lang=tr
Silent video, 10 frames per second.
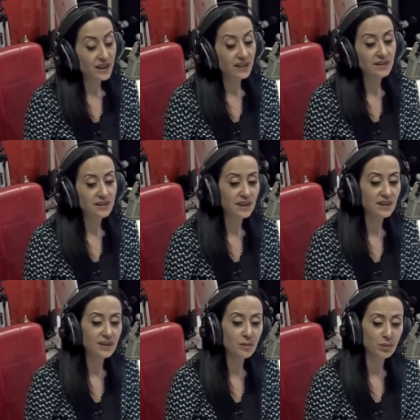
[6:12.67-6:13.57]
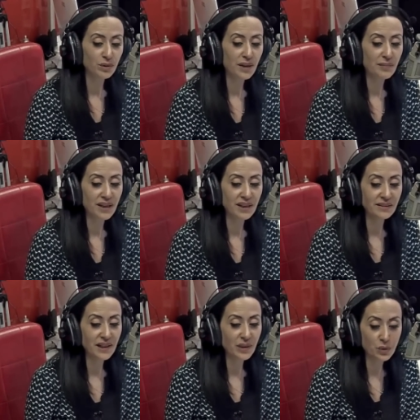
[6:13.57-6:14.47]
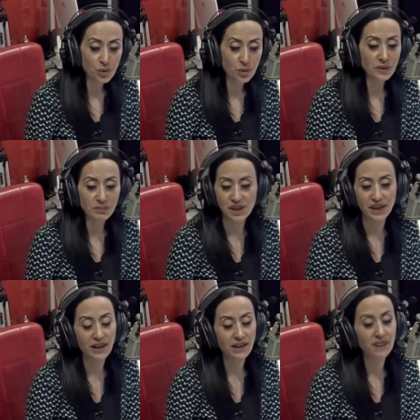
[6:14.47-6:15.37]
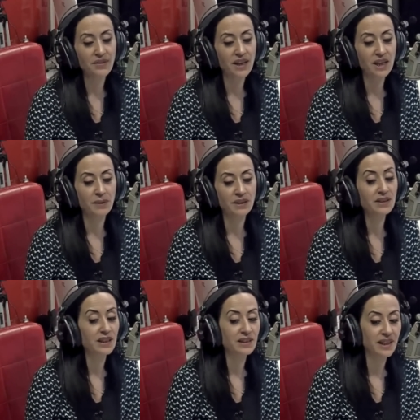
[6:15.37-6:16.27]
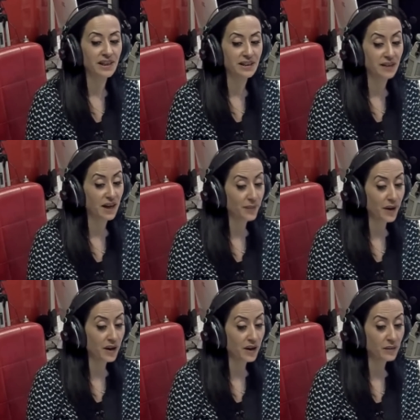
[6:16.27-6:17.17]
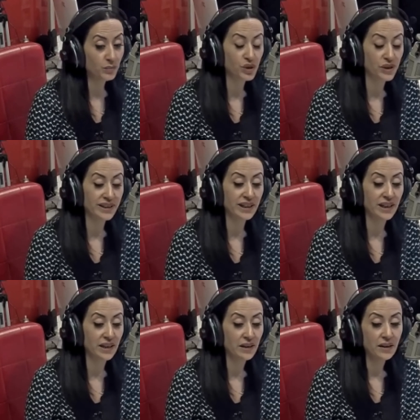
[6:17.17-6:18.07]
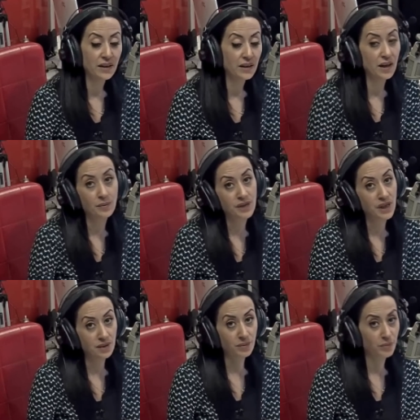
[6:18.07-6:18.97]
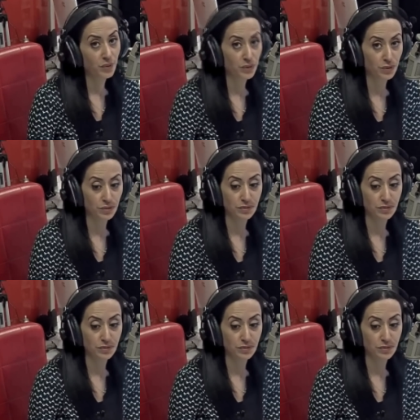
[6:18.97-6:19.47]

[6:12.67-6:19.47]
Kadın yakında bulunan marketten küçük bir bıçak aldı ve arabanın yanına gitti ama bıçakı ile ne yapacağını bilmiyordu.